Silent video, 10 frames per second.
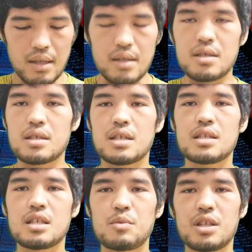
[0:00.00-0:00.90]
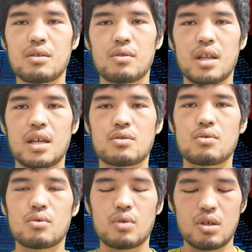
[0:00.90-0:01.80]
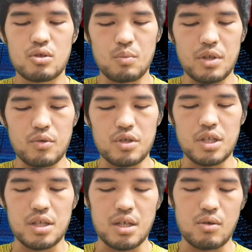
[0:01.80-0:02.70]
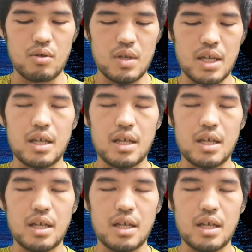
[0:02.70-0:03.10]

で、実験してみたので、その動画をちょっと見てほしいんですが、これは、